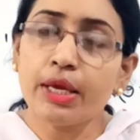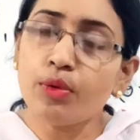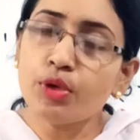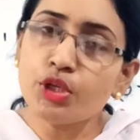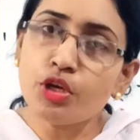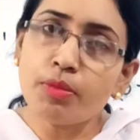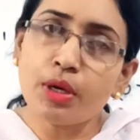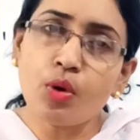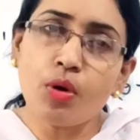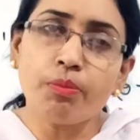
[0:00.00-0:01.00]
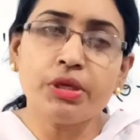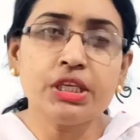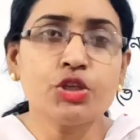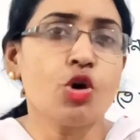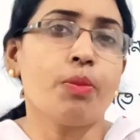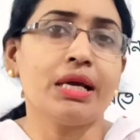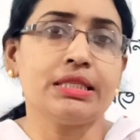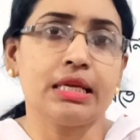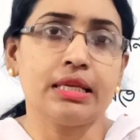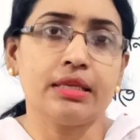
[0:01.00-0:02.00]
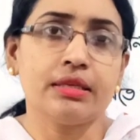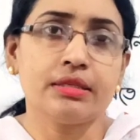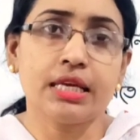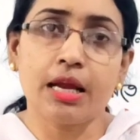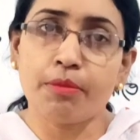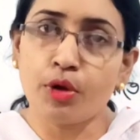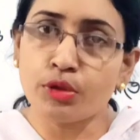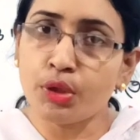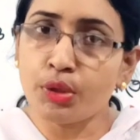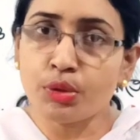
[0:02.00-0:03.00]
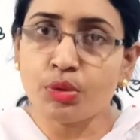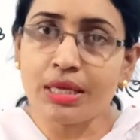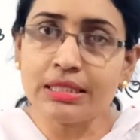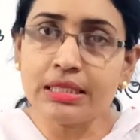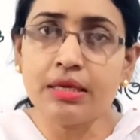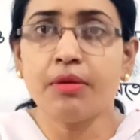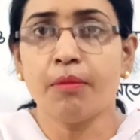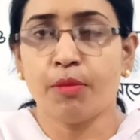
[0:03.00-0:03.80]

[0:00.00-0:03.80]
এগুলো কিন্তু আমরা কম বেশি সবাই জানি যারা আমরা অধ্যয়নরত আছি